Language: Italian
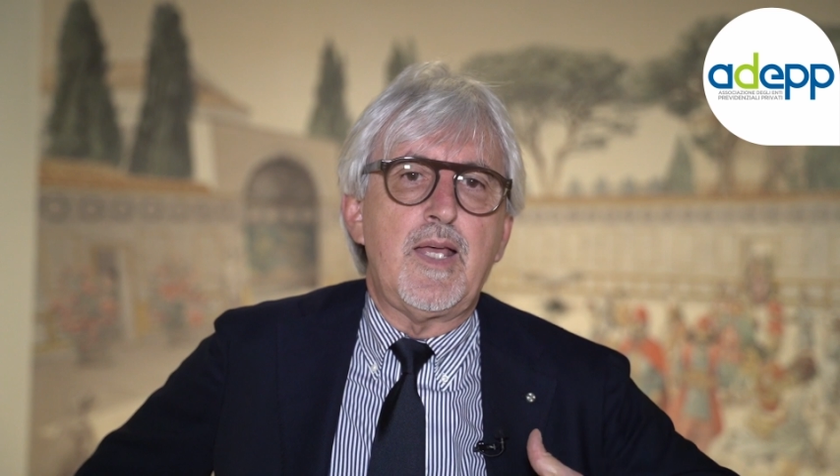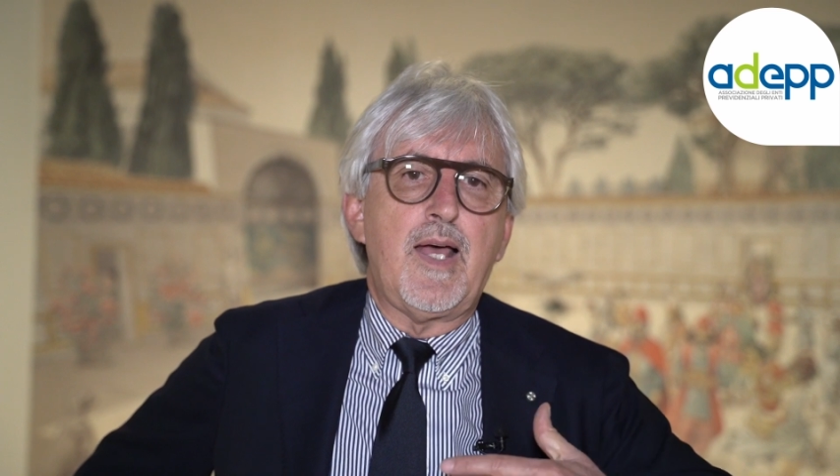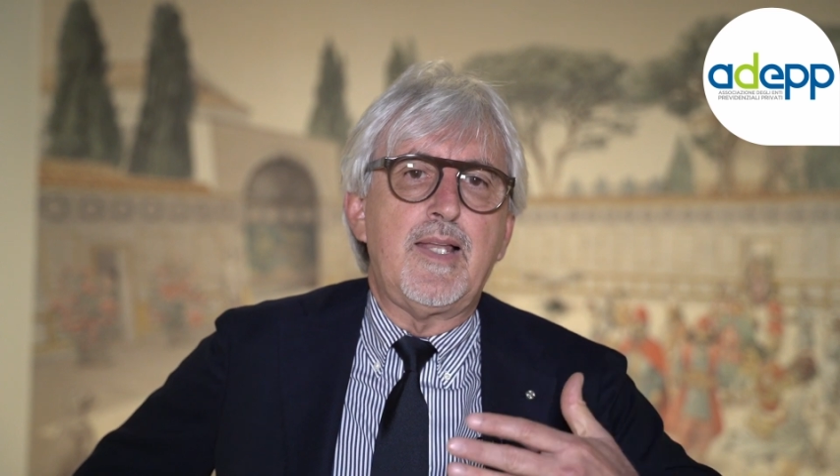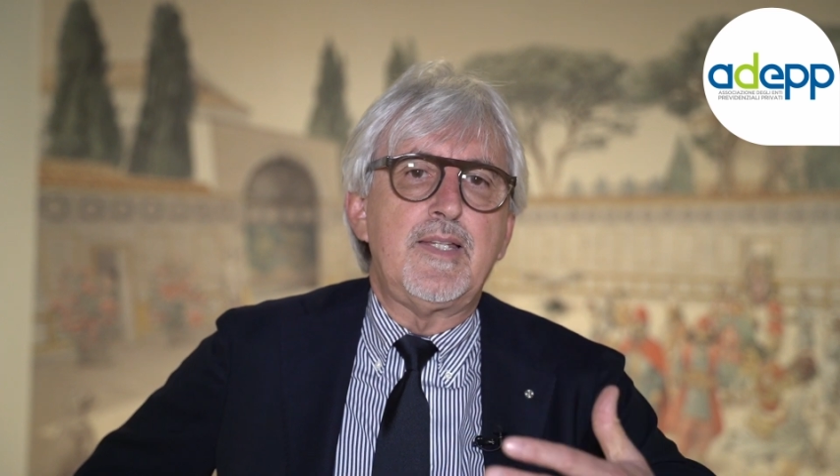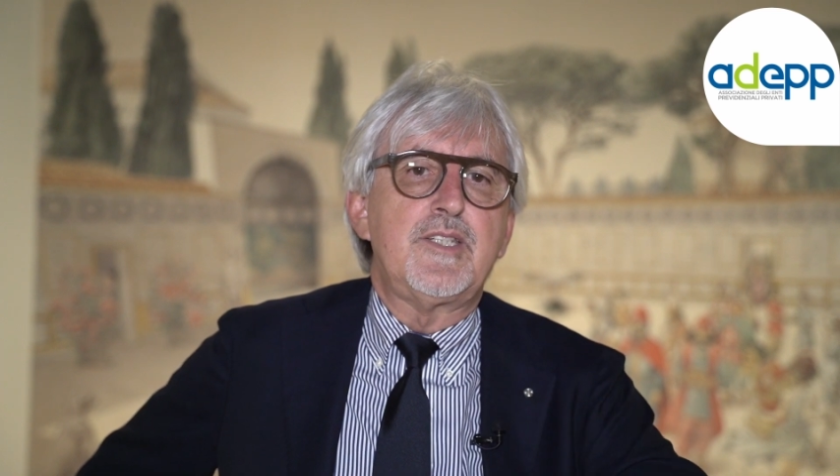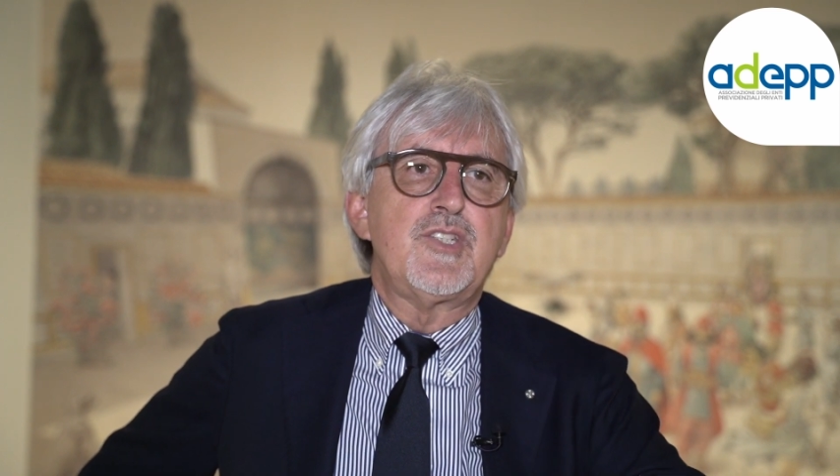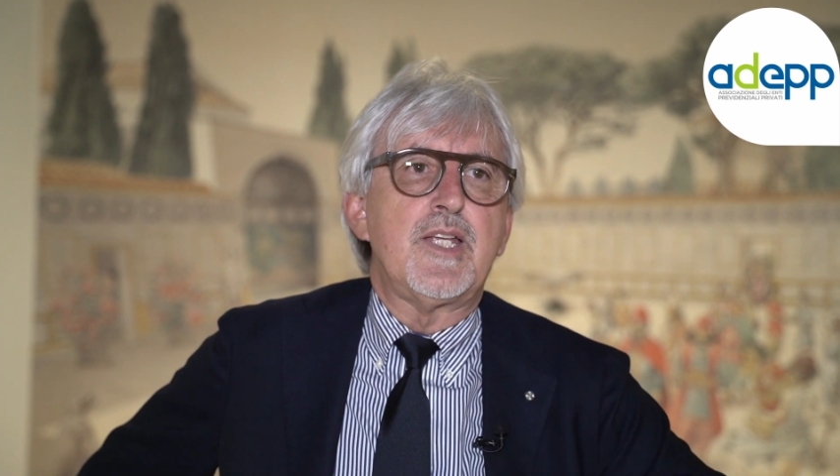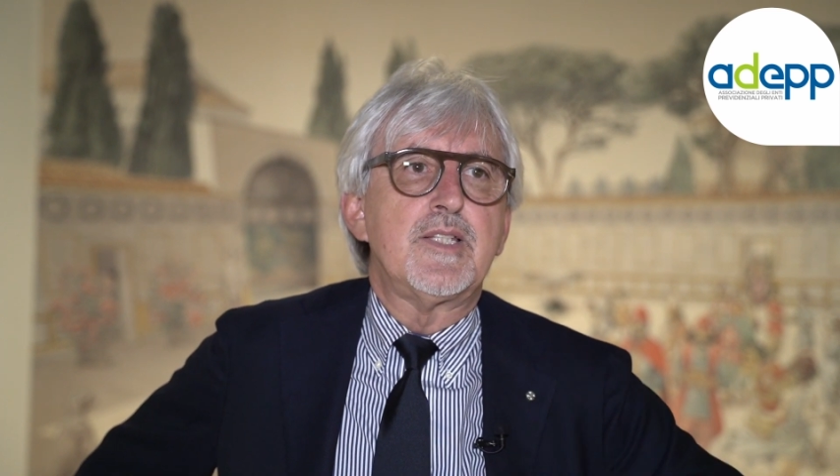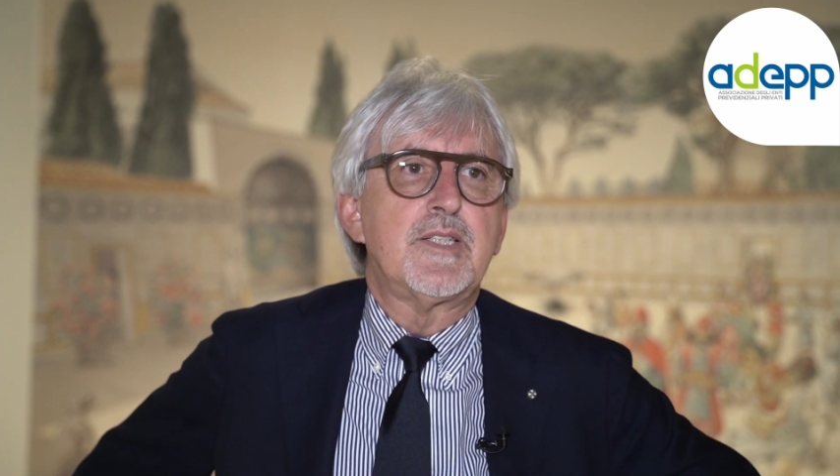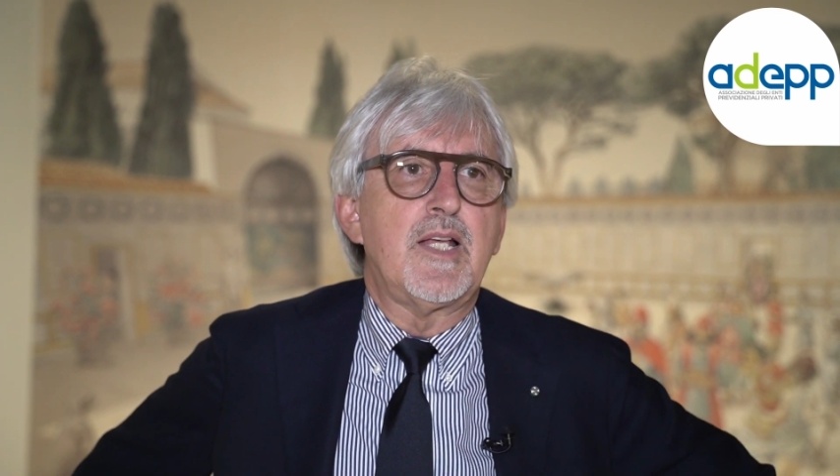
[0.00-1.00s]

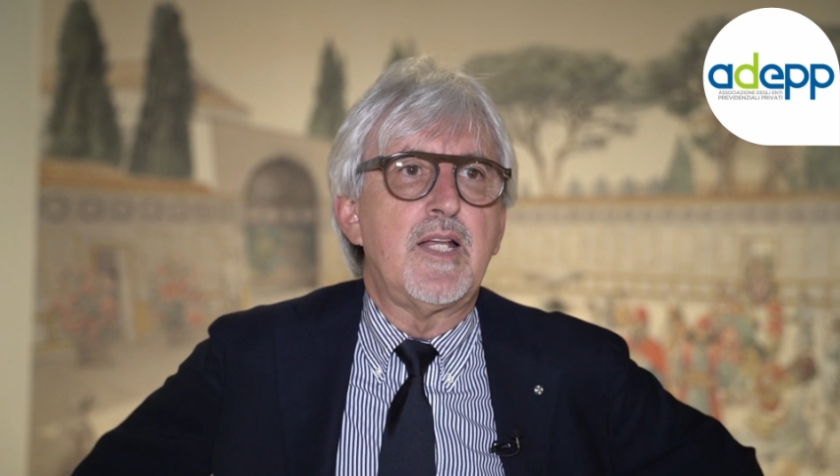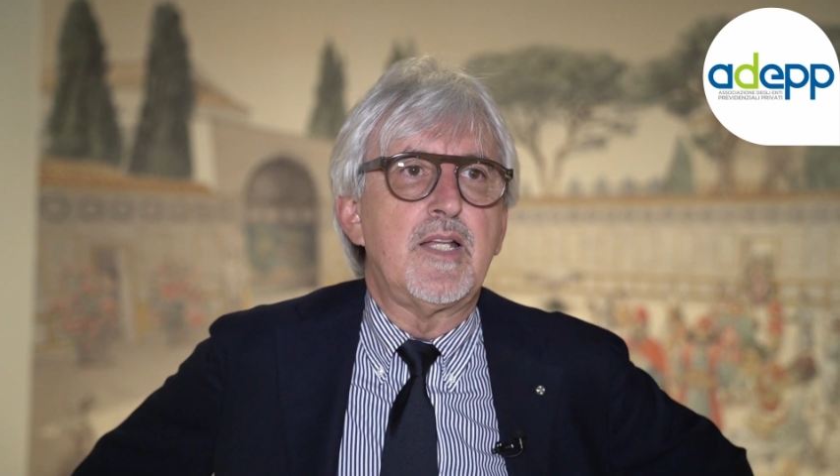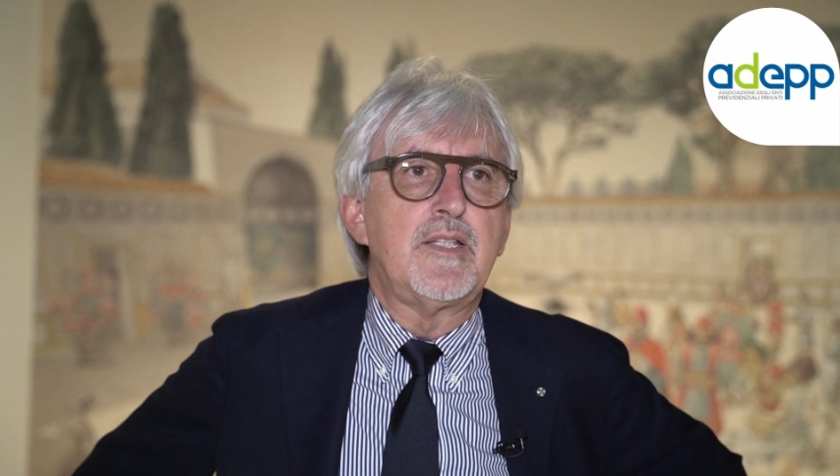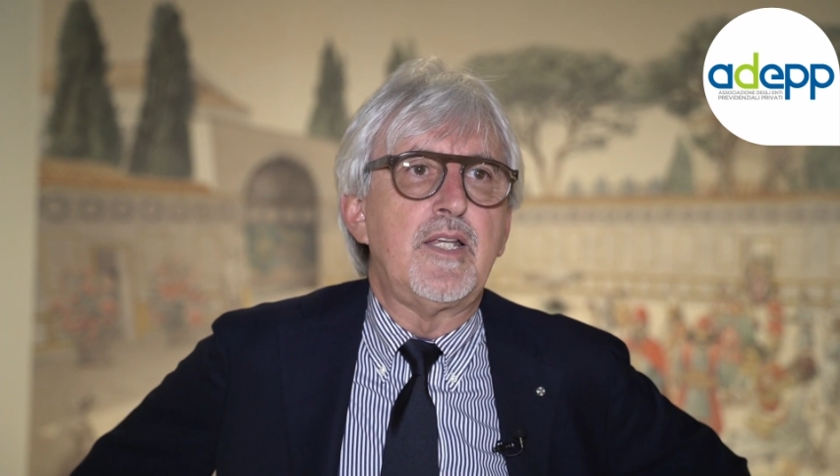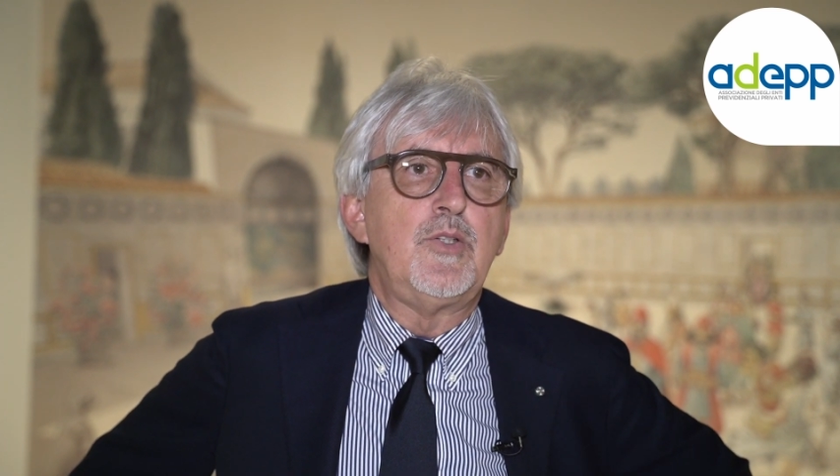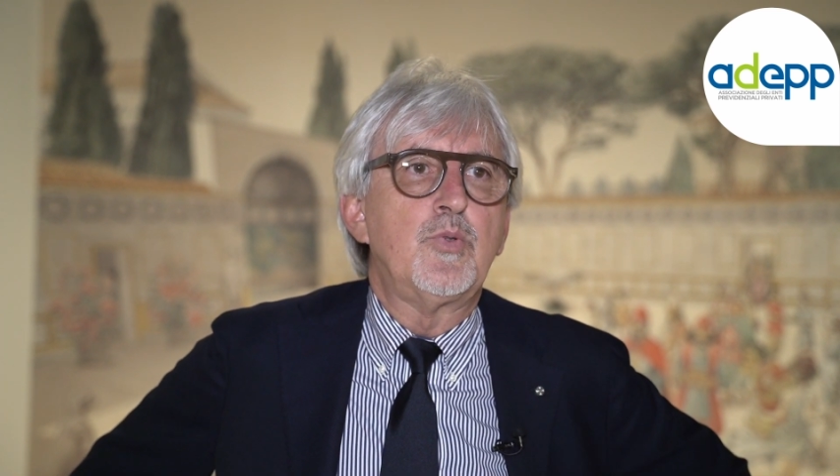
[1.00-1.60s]
all'esigenza degli